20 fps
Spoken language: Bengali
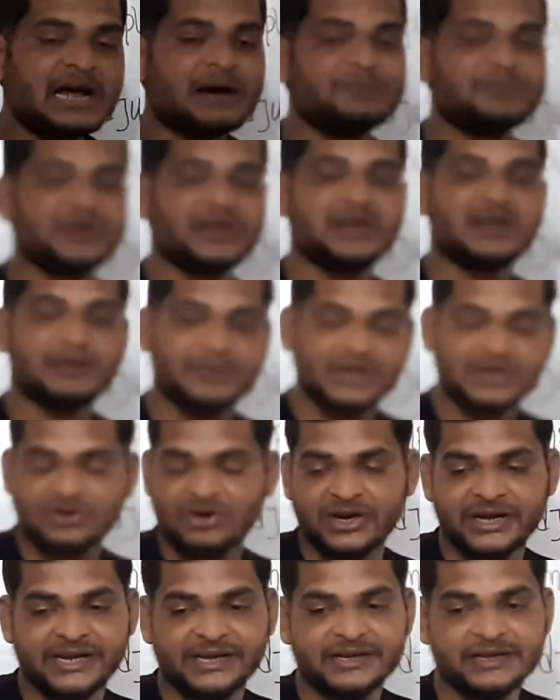নামটি ডেবিট
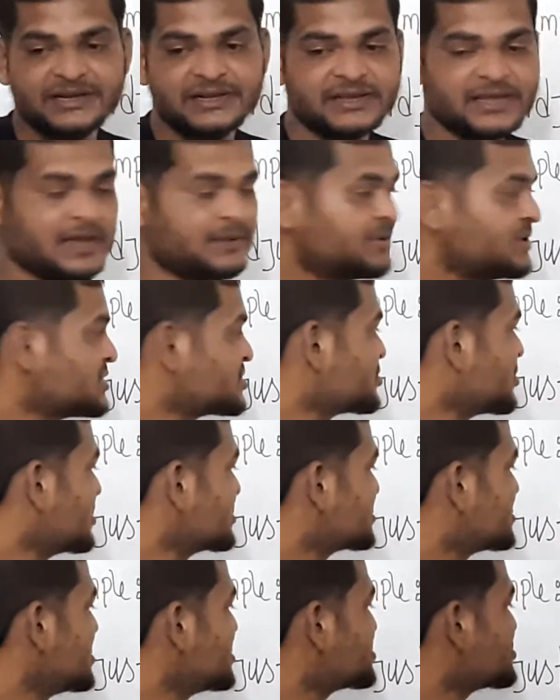হয় এবং
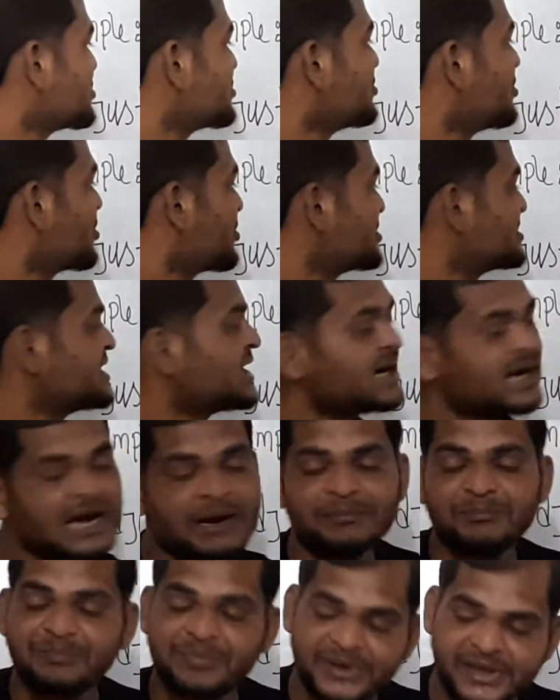সংশ্লিষ্ট খরচের
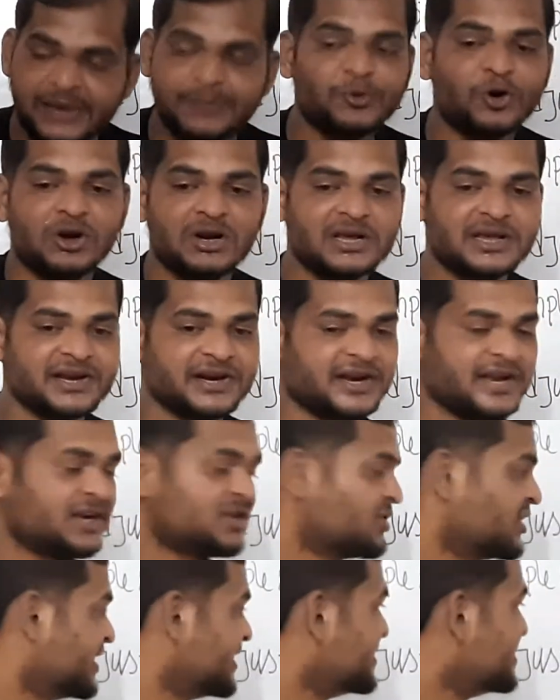নাম পেয়েবল ক্রেডিট
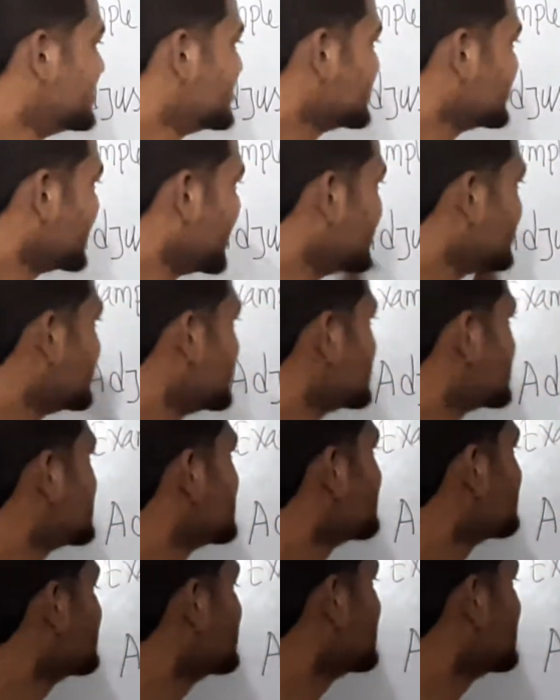হয় এই দৃষ্টিকোণ